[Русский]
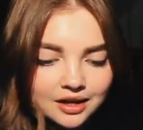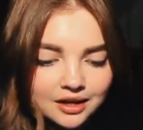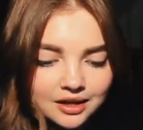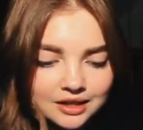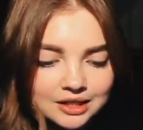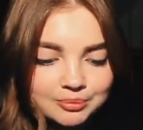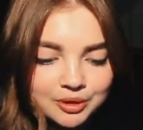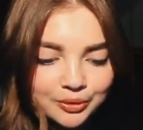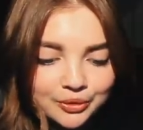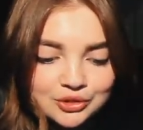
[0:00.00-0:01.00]
а, и
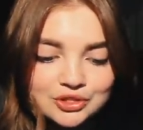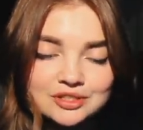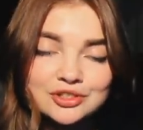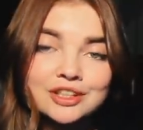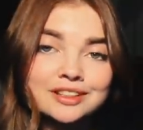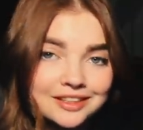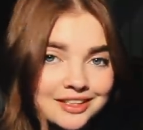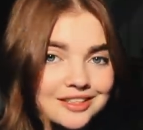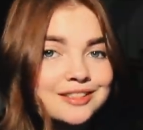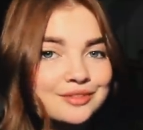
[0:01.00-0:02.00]
проходишь изначально
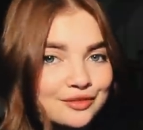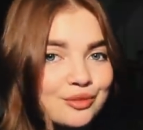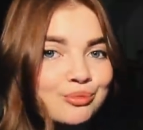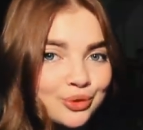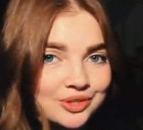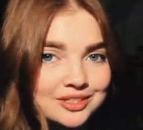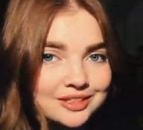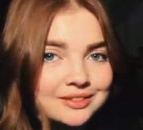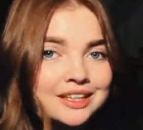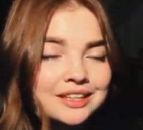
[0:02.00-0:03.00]
тест своего мозга.